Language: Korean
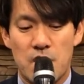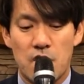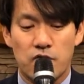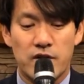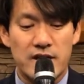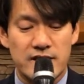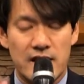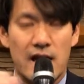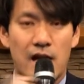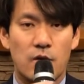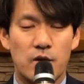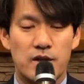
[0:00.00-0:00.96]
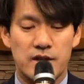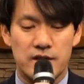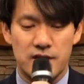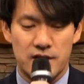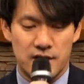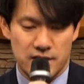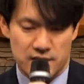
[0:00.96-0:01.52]
우리가 잘 알고
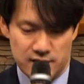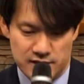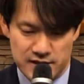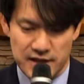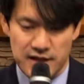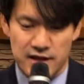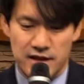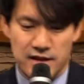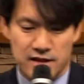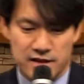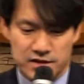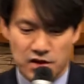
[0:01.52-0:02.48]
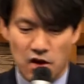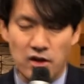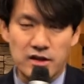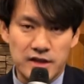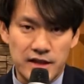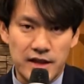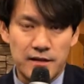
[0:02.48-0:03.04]
있는 지, 정,
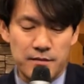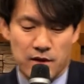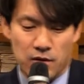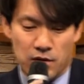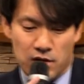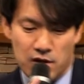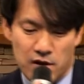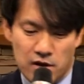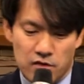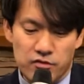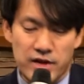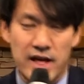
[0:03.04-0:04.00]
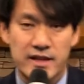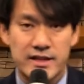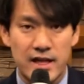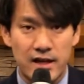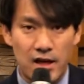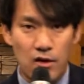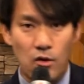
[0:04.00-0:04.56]
의, 바로 우리의
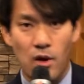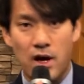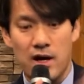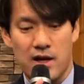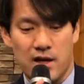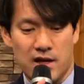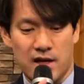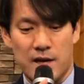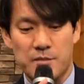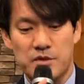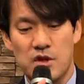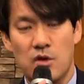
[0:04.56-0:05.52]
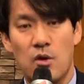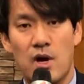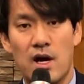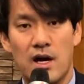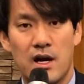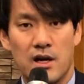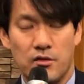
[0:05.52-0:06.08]
생각과
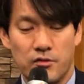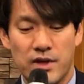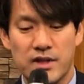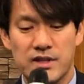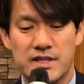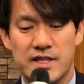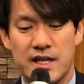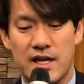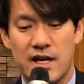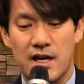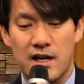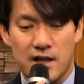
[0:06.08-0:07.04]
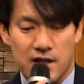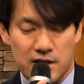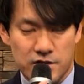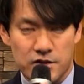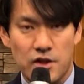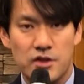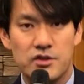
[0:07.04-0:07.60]
감정과 우리의 의지가
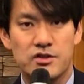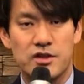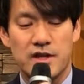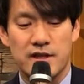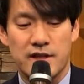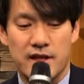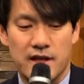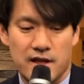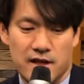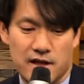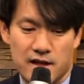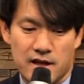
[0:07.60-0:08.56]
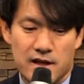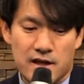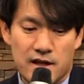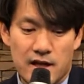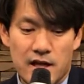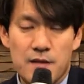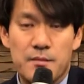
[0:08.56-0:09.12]
철저하게
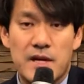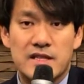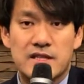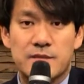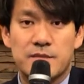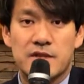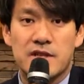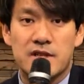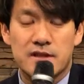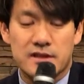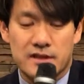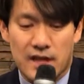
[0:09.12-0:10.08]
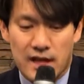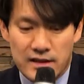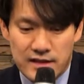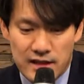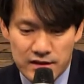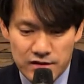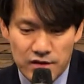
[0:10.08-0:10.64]
하나님 말씀을 따라
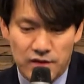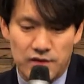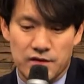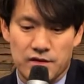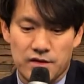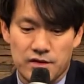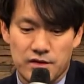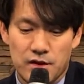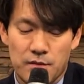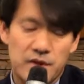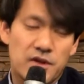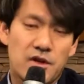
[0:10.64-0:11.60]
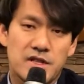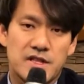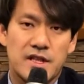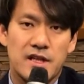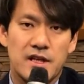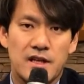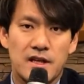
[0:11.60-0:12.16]
사는 것, 여러분
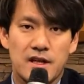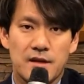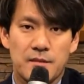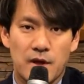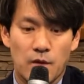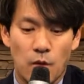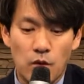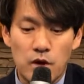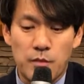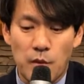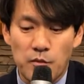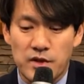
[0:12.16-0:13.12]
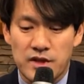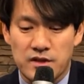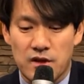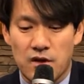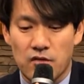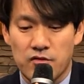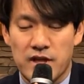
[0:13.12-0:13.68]
이것이 바로 오늘
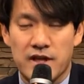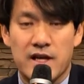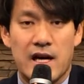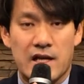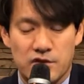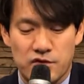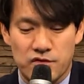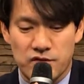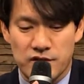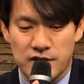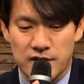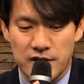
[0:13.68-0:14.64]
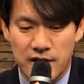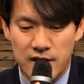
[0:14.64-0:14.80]
본문에서 우리에게 가르쳐주는